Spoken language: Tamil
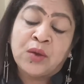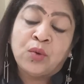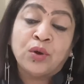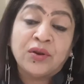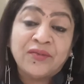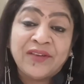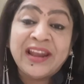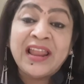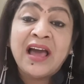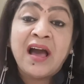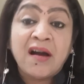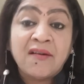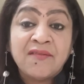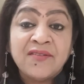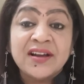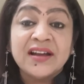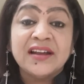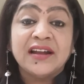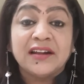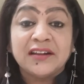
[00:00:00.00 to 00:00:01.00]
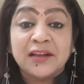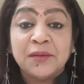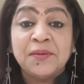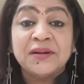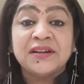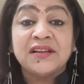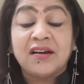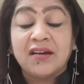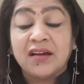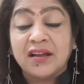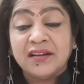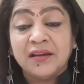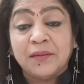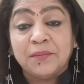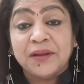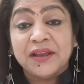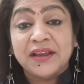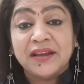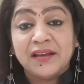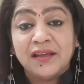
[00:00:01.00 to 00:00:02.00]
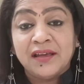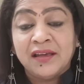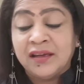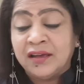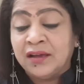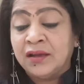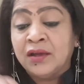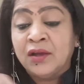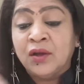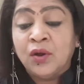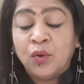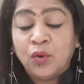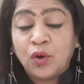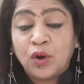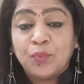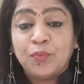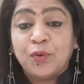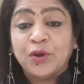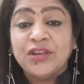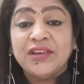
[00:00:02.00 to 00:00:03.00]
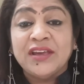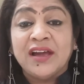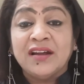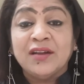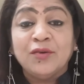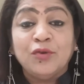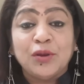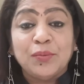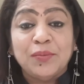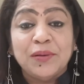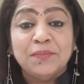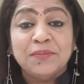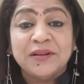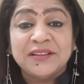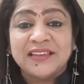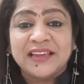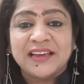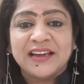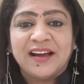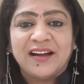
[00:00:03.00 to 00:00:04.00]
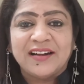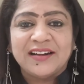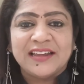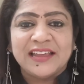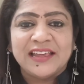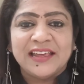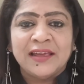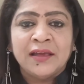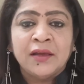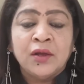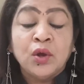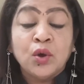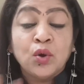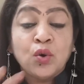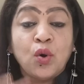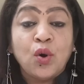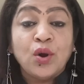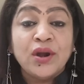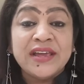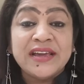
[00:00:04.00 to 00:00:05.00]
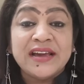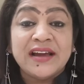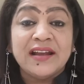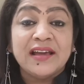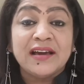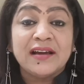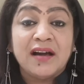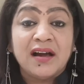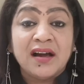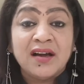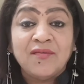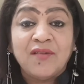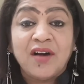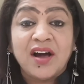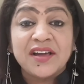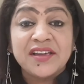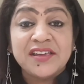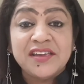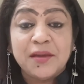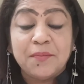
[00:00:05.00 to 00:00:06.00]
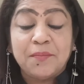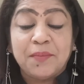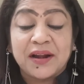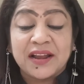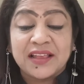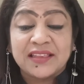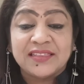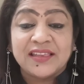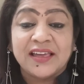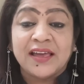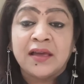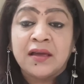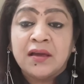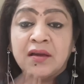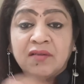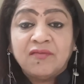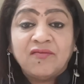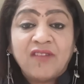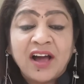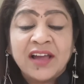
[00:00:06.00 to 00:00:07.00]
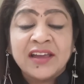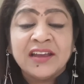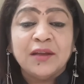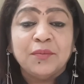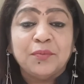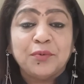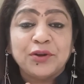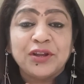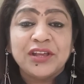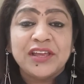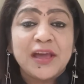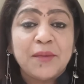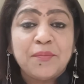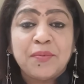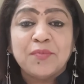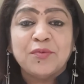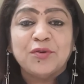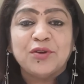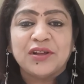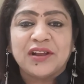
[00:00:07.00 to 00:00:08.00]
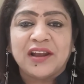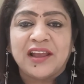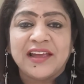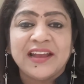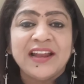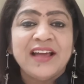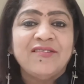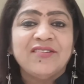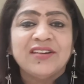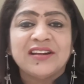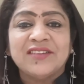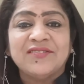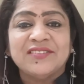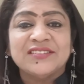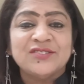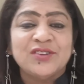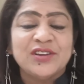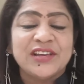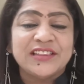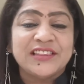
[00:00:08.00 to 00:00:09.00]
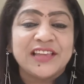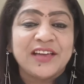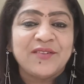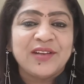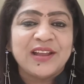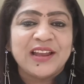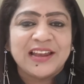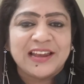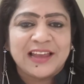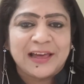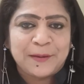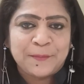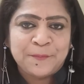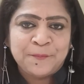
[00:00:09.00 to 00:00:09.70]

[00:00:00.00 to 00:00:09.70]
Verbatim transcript: ஒருவேளை அவங்க நட்டப்பட்டாங்கன்னு அப்படின்னு ஒரு பொய்யான ஒரு பிம்பத்தை காட்டி கோடிக்கணக்காக வாங்கிய பணத்தை வாயில போட்டு ஏப்பம் போட்டுக்கலாம் ஏன்னா அவங்ககிட்ட வசூலிக்க தேவையில்லைல்ல